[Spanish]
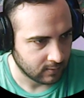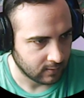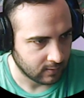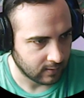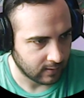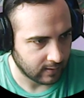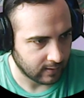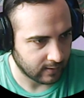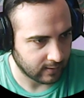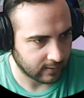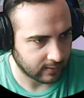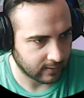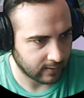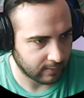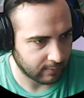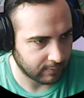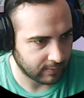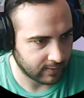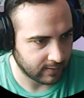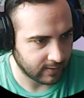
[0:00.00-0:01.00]
La
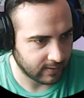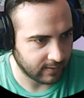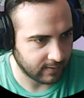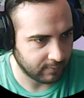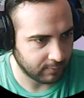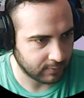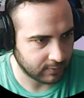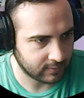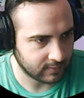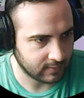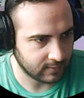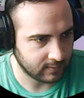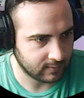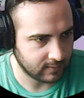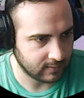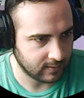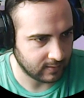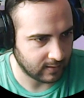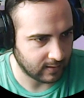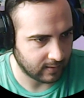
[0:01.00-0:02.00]
gravedad es
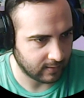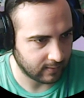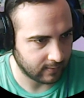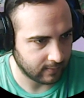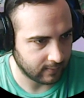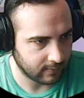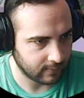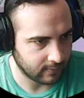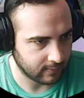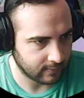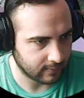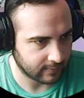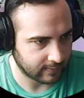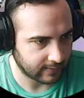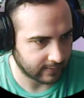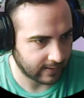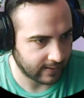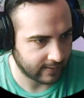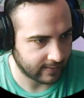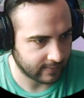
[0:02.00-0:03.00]
bastante eh,
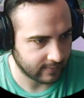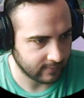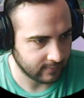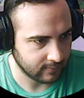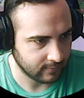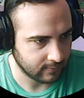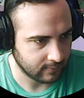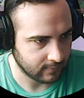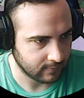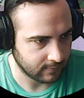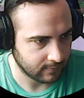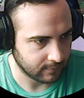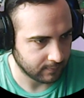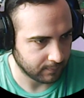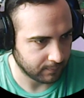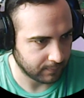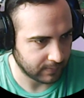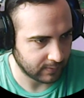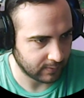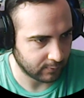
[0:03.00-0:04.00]
rara,
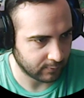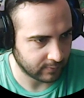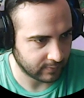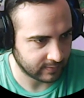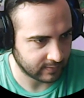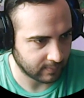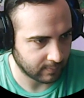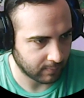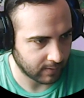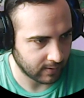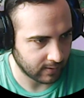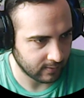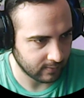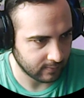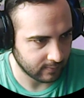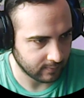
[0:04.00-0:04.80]
pero no está mal.